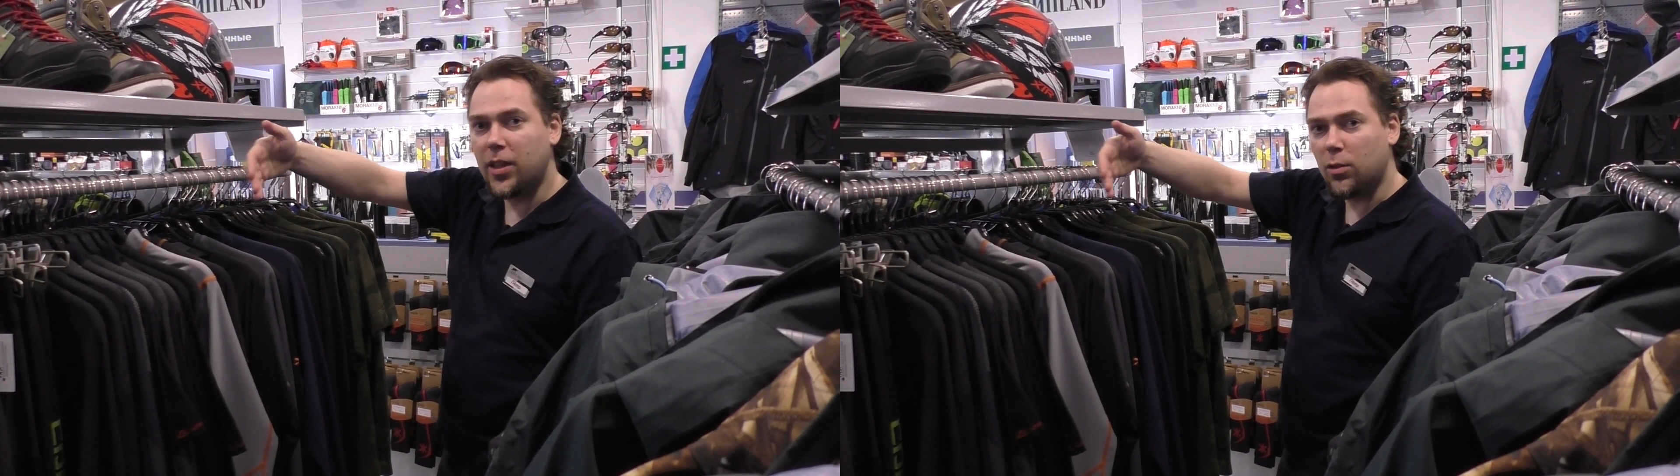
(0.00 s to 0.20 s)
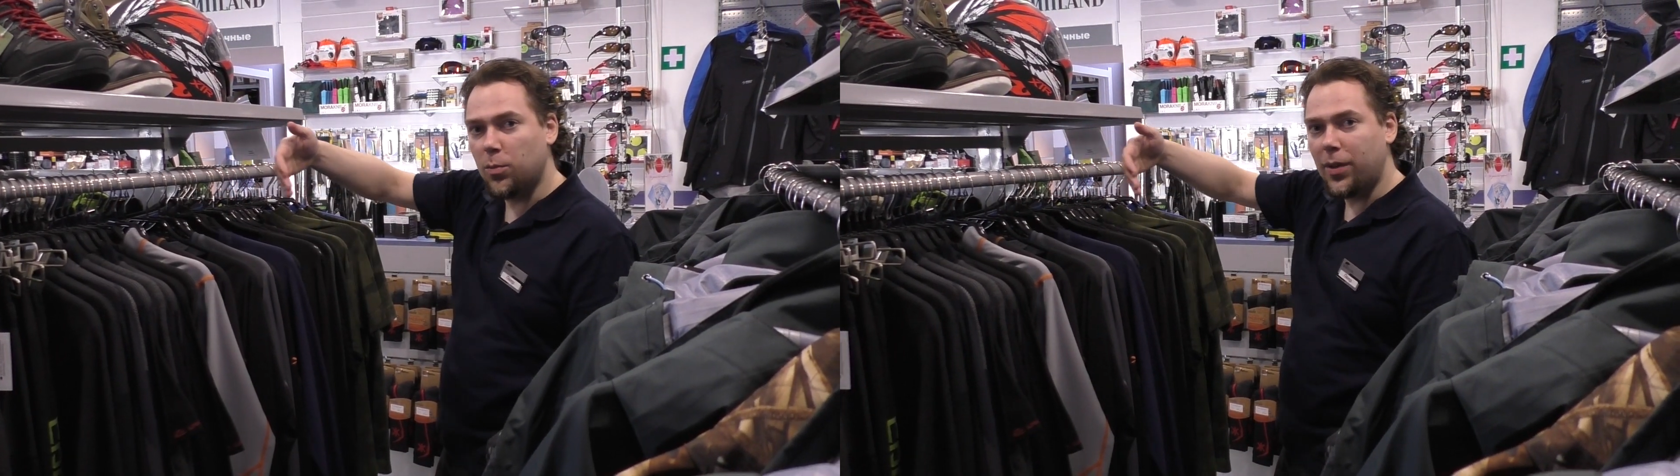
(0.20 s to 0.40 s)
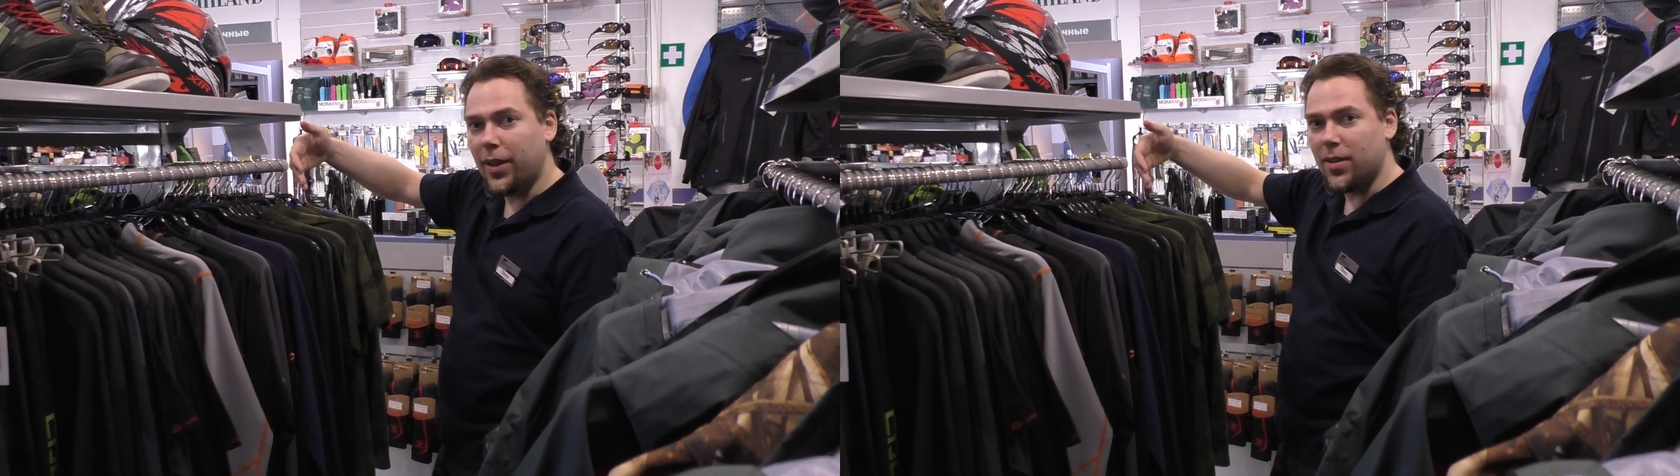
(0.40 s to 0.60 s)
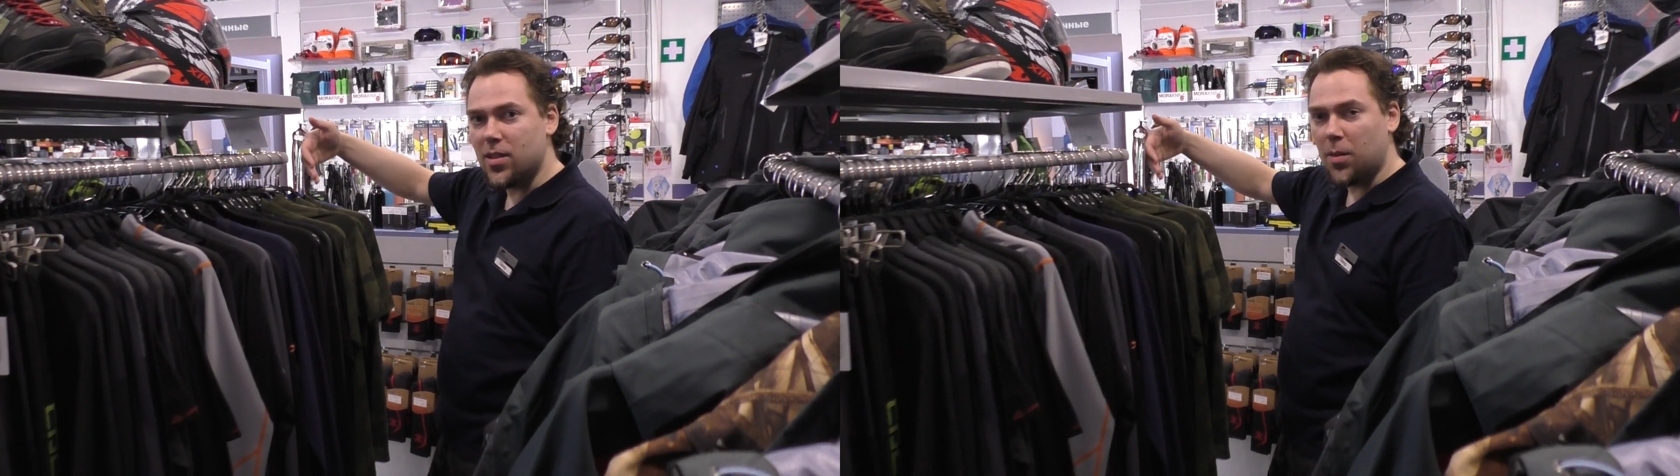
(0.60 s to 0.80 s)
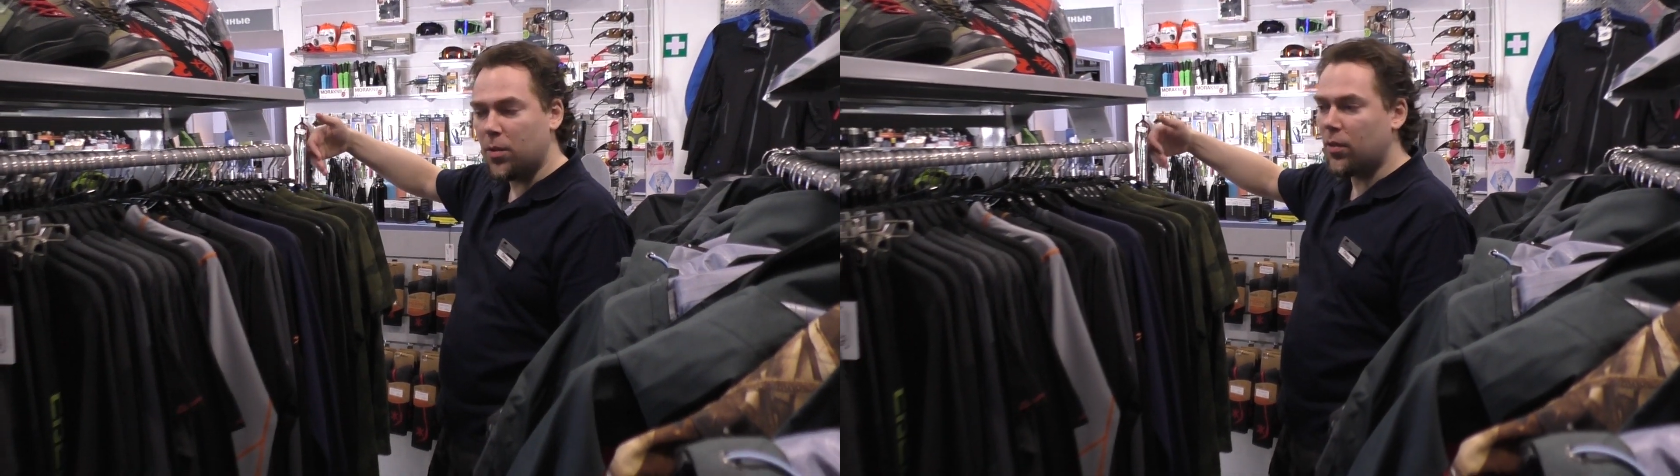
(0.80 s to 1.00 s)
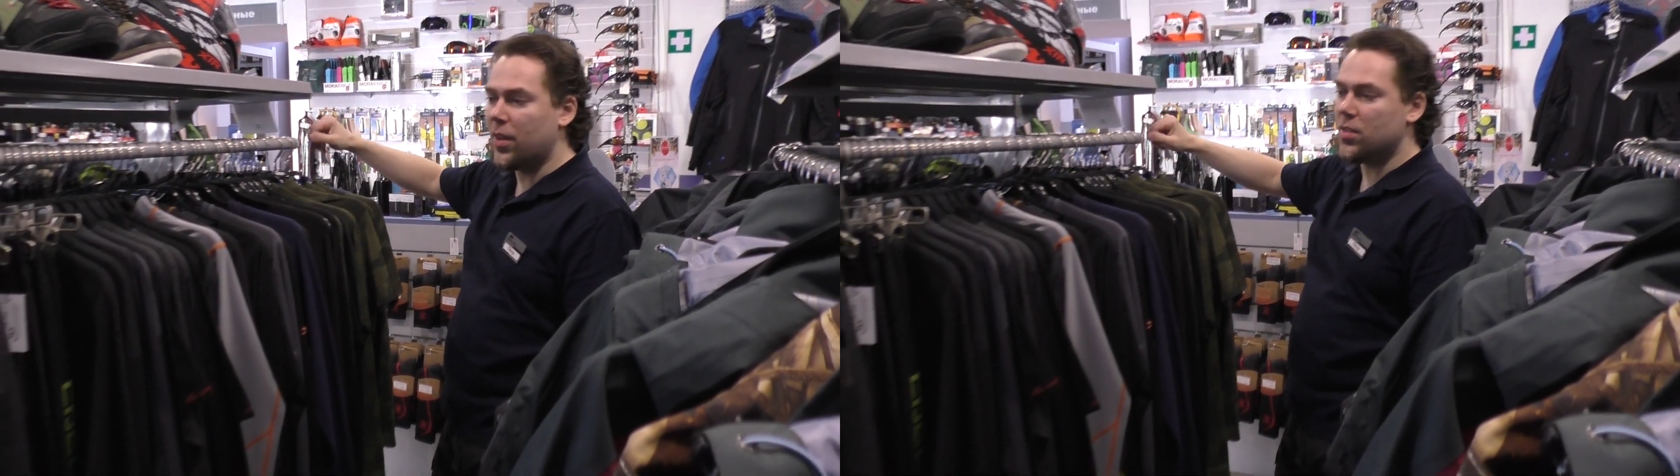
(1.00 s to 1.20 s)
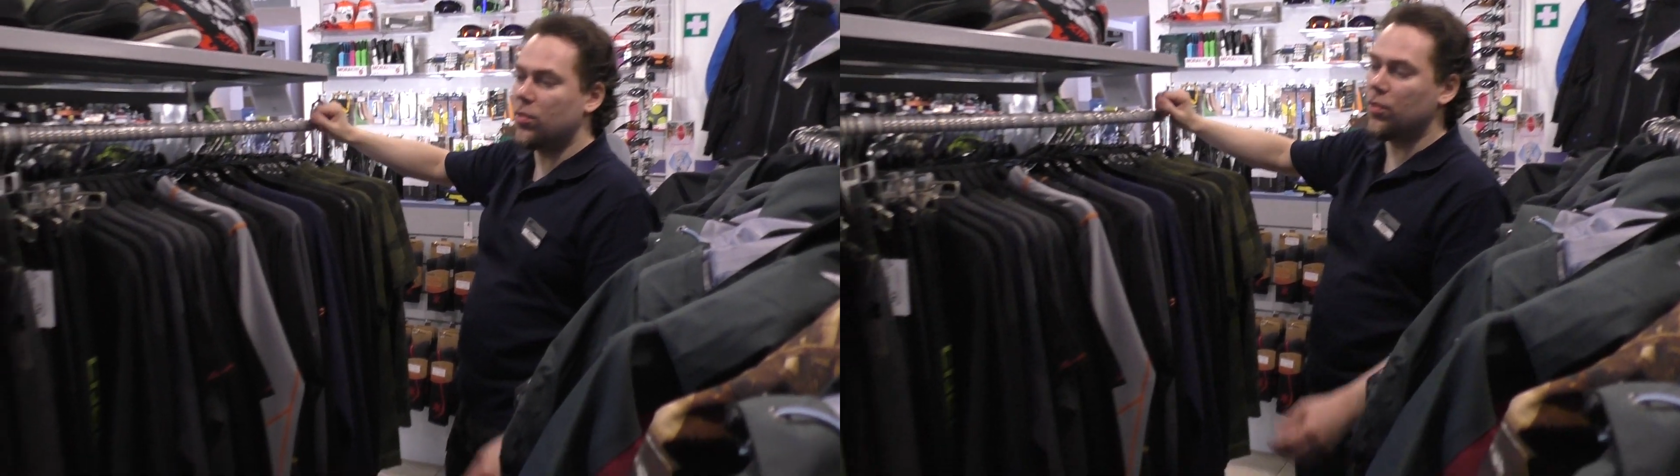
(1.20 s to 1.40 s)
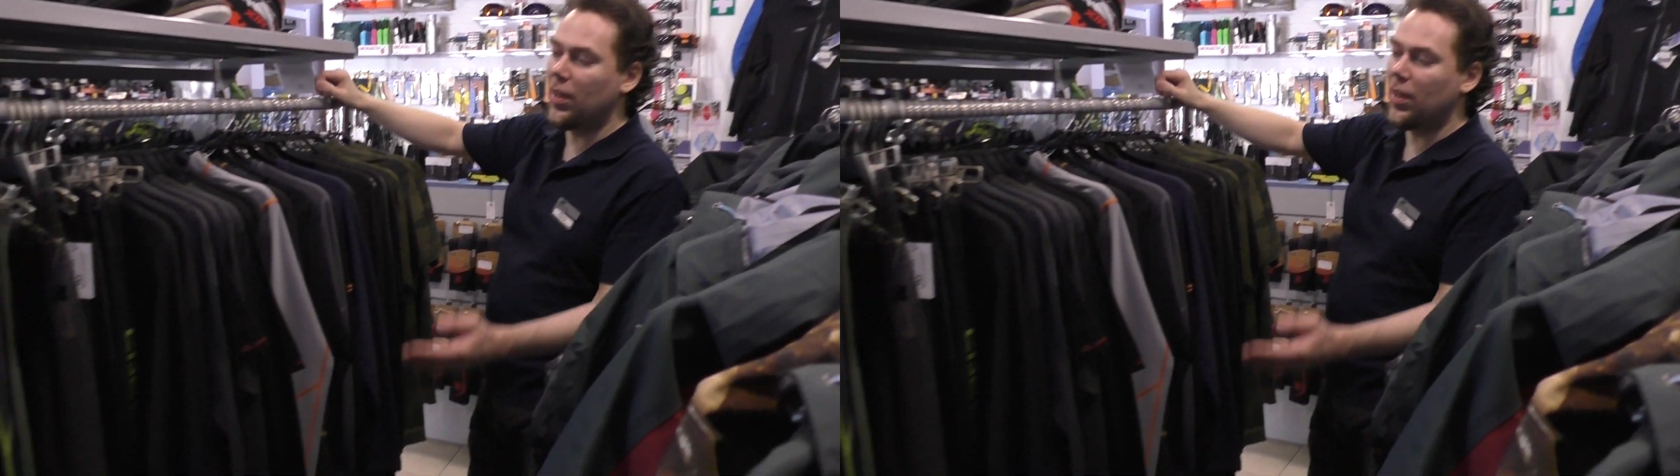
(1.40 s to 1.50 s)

термобелья самого разного,